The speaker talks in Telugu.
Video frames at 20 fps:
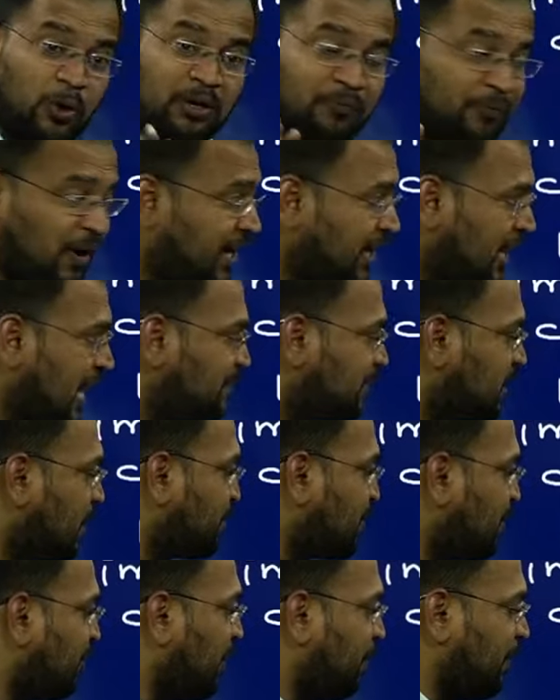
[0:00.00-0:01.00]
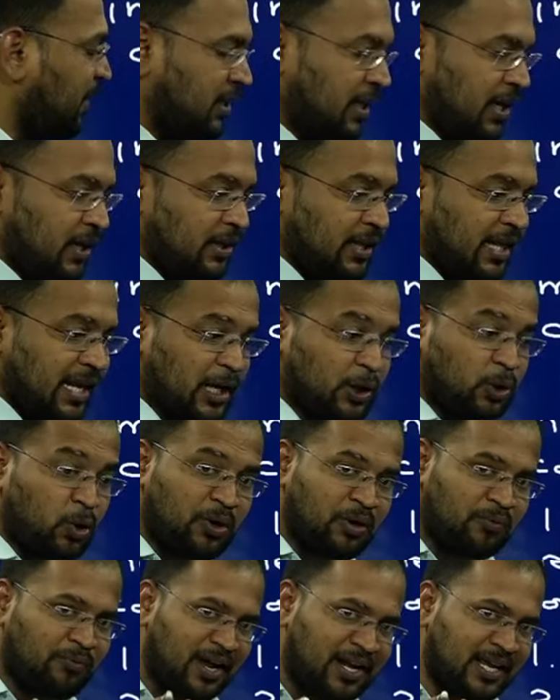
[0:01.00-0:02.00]
టోటల్ ఫైవ్ కాన్సెప్ట్స్ విల్ బి దేర్ దెర్ ఆర్
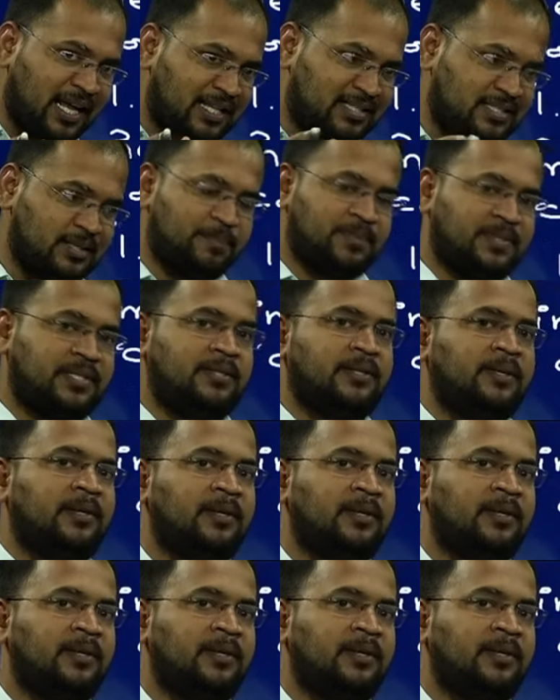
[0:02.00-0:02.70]
టోటల్ ఫైవ్ కాన్సెప్ట్స్